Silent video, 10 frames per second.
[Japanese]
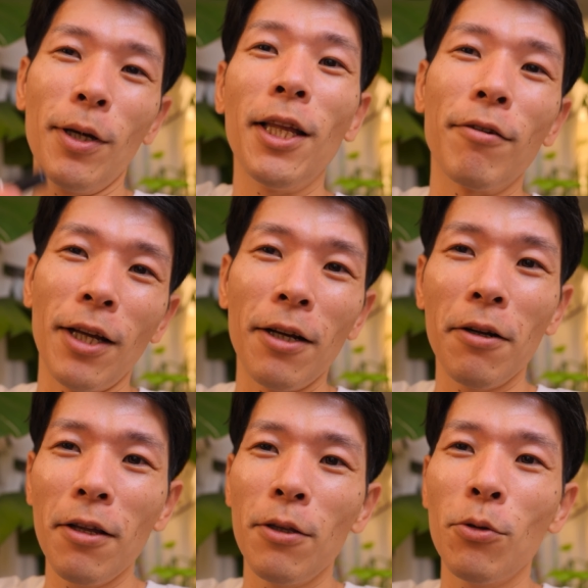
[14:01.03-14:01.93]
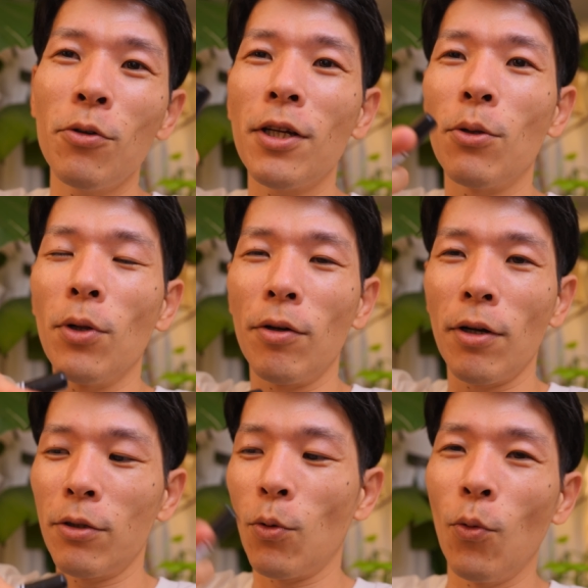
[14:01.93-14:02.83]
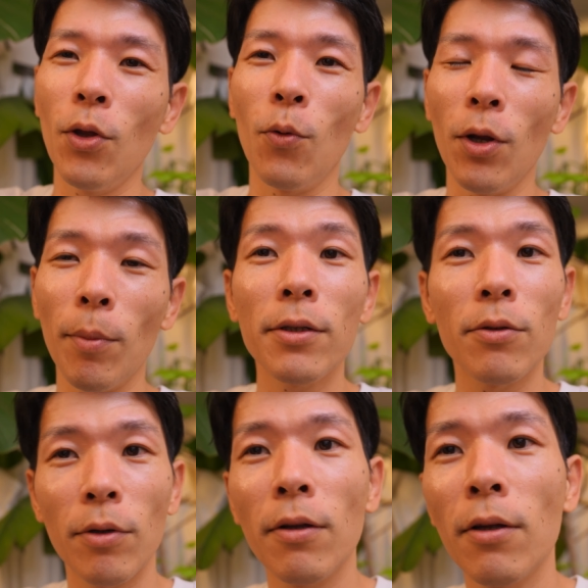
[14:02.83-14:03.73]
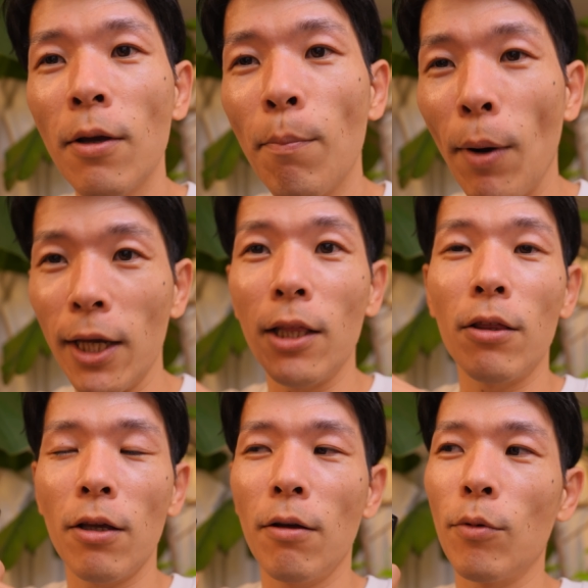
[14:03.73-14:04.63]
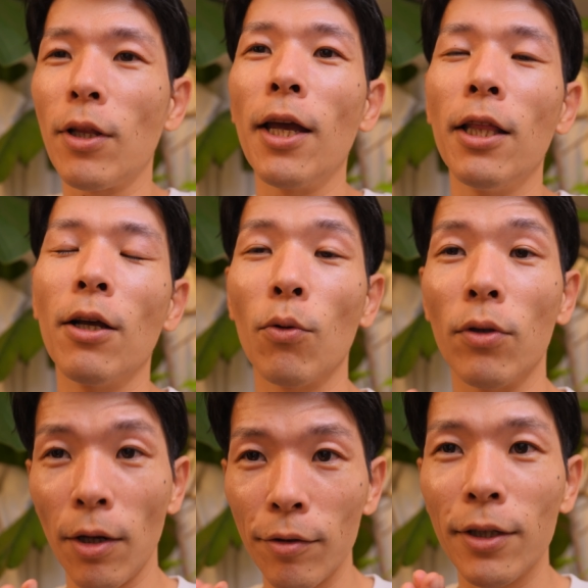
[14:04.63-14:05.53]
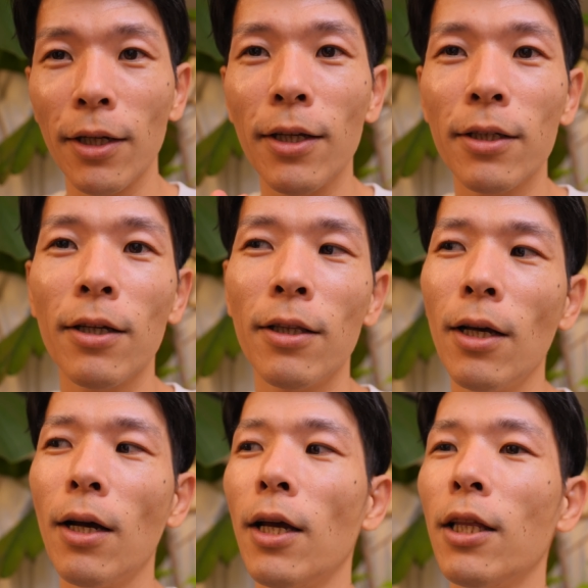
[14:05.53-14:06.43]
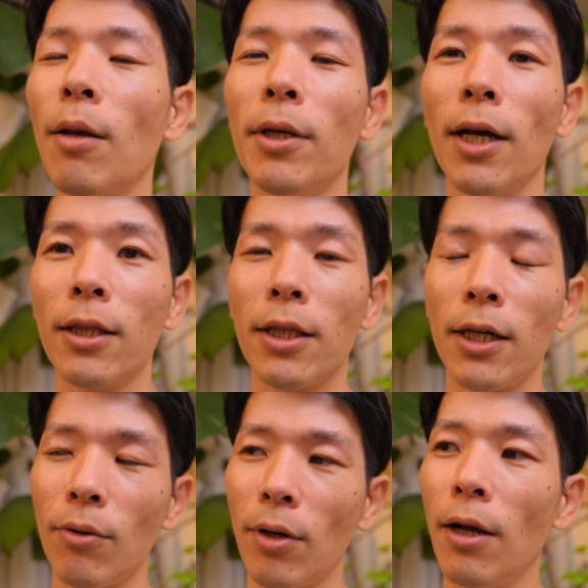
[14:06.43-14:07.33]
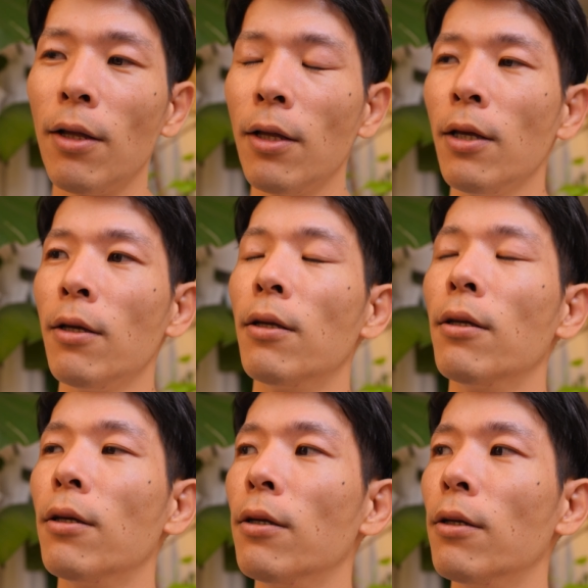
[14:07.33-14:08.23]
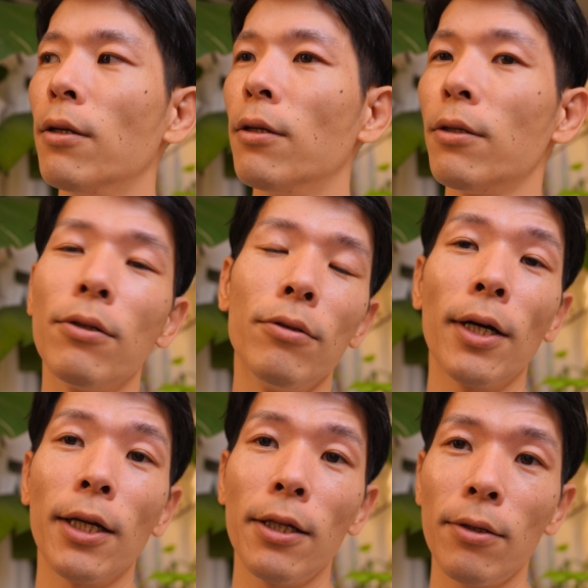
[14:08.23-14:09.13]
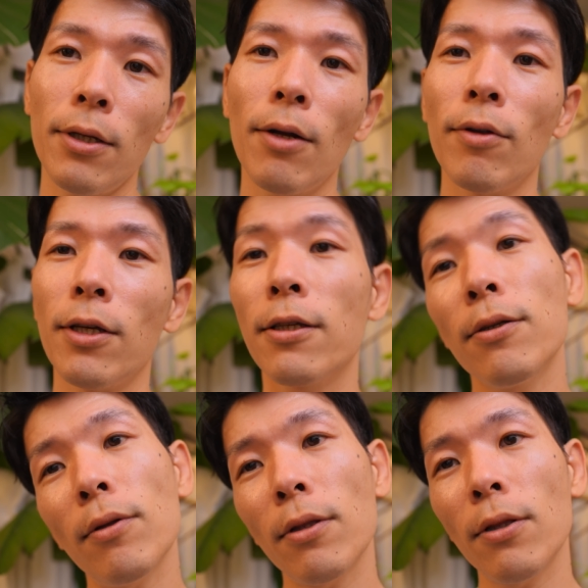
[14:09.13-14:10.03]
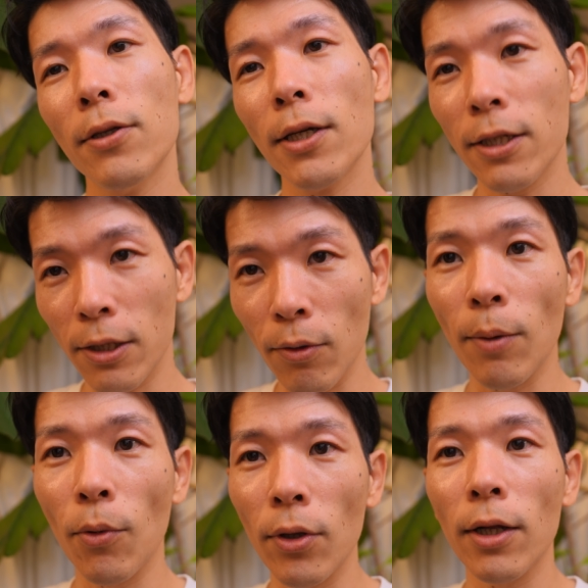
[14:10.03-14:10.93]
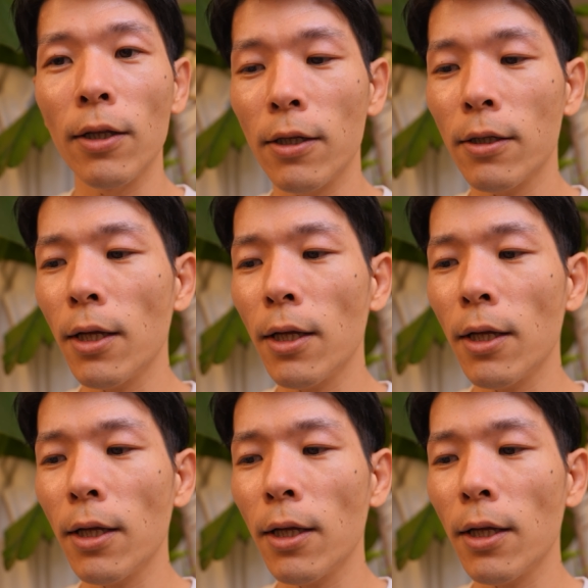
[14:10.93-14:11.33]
まあ痛くないから。そしたらどうなるかっていうと骨折れますよね。バキって。もう大変なことになるじゃないですか。だから痛みがあったりとか、うん、するわけですよね。なので必要っちゃ必要なものなんです。